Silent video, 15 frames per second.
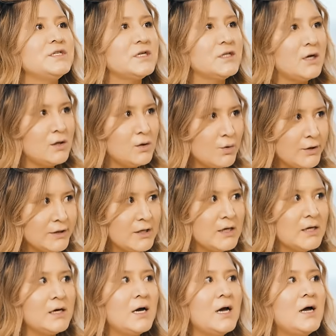
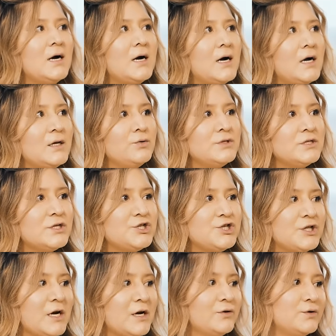технологии. А, люди
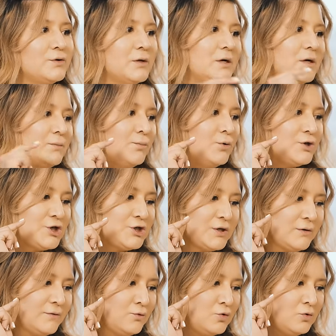начинают а,
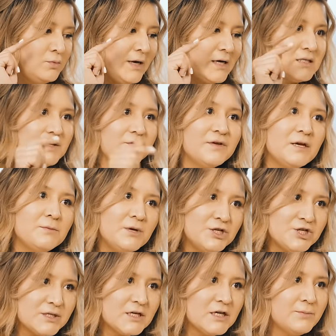больше углубляться в
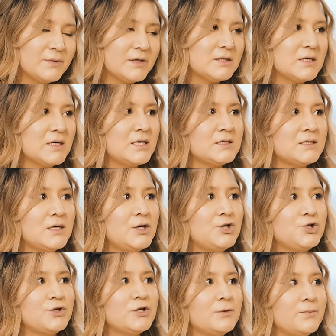химические процессы и
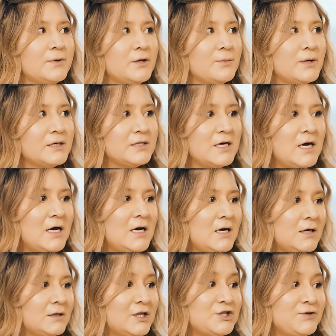четко понимать,
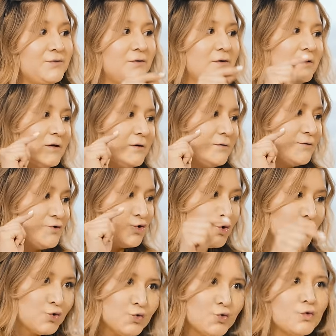а, даже в
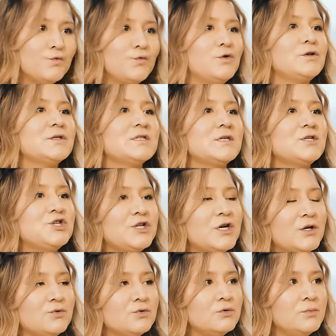структуру волоса
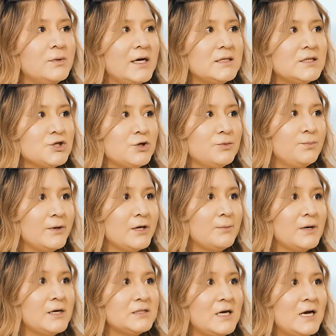начинают углубляться, чтобы
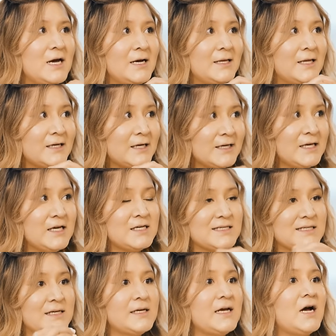понимать, на каких
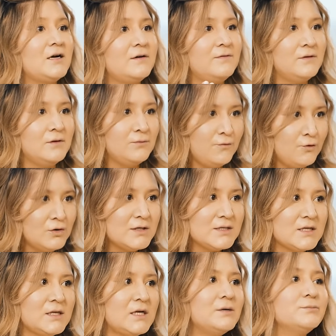слоях
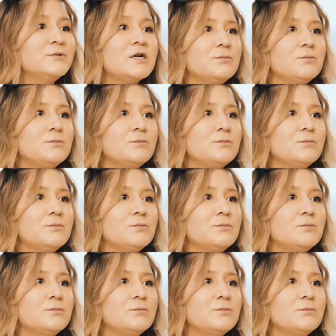волоса да, мы